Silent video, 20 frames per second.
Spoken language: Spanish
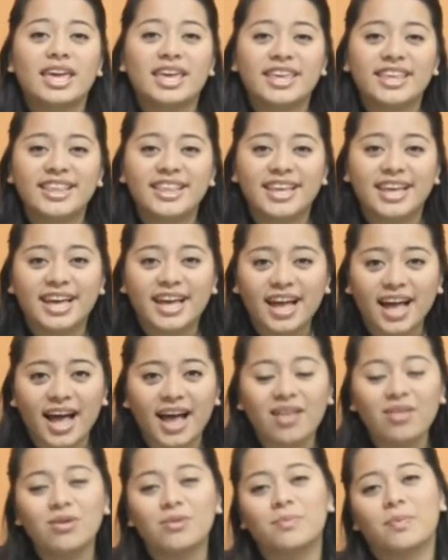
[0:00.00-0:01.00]

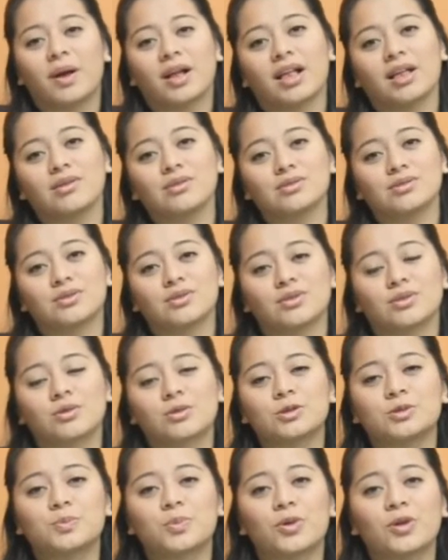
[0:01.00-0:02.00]
indicado para
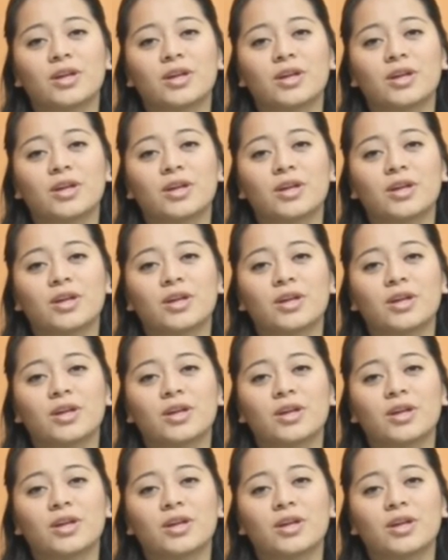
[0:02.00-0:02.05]
nosotros,